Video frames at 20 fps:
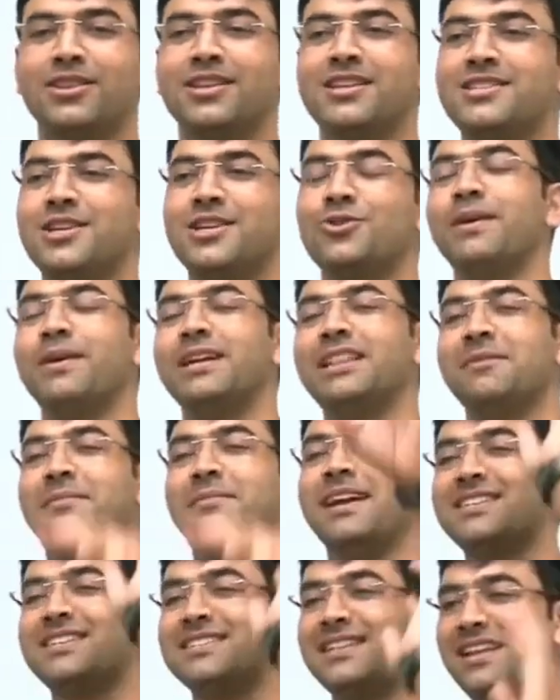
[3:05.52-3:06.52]
बहुत अच्छे तू
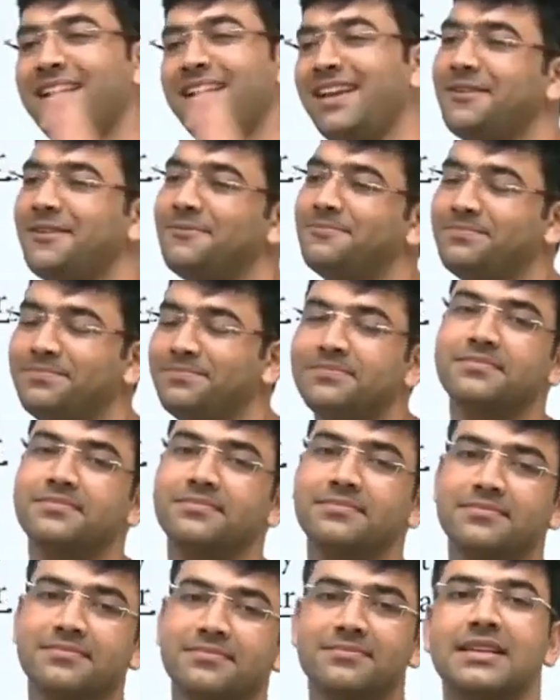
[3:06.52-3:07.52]
मैथमेटिक्स ले ले
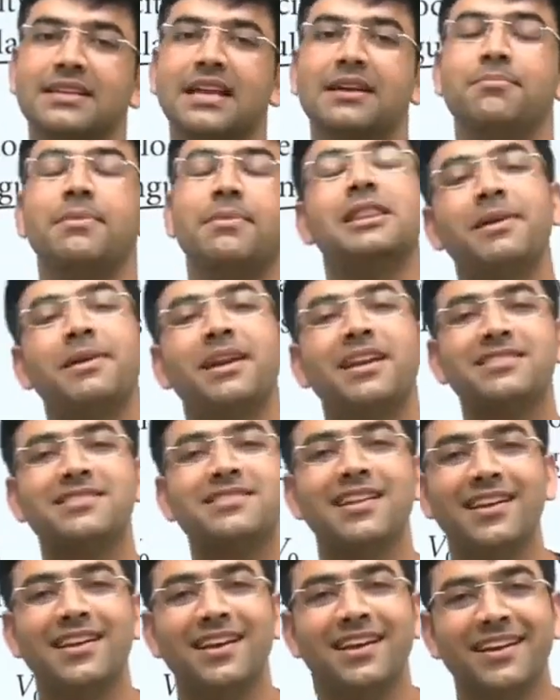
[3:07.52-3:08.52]

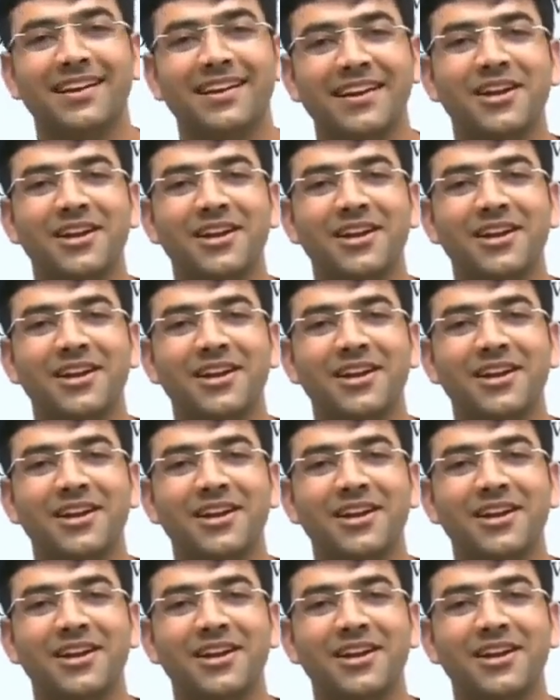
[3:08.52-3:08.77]
मैथमेटिक्स ले ली